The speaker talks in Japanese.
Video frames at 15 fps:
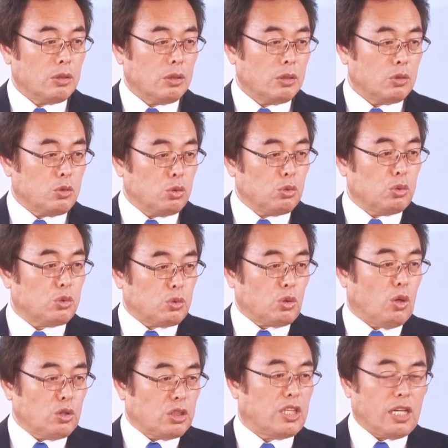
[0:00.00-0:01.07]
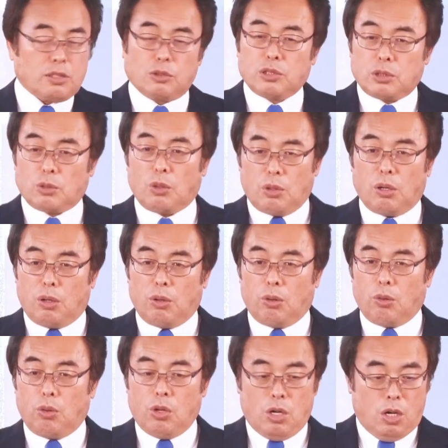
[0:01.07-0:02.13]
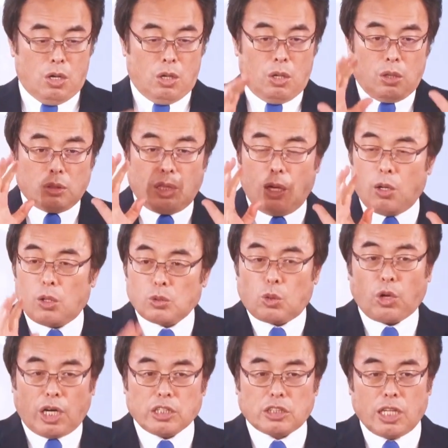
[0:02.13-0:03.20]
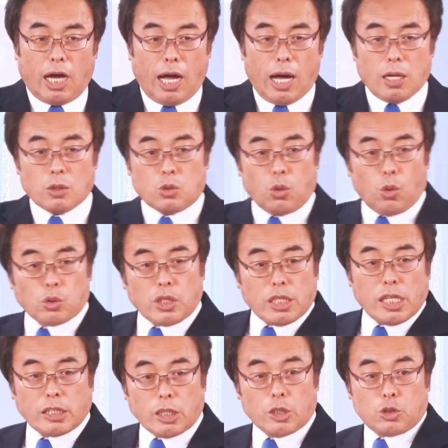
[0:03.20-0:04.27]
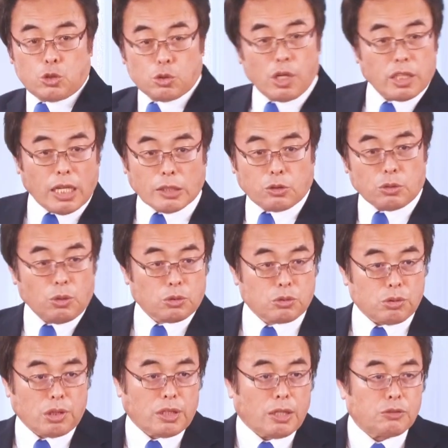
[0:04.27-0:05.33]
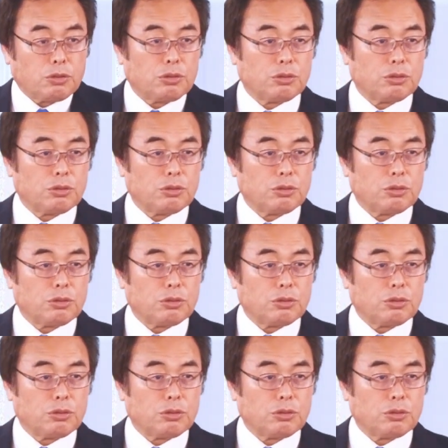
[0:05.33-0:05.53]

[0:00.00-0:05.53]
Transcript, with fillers: 躊躇している人を手を取らして反強制的に連れ出すの連れ出す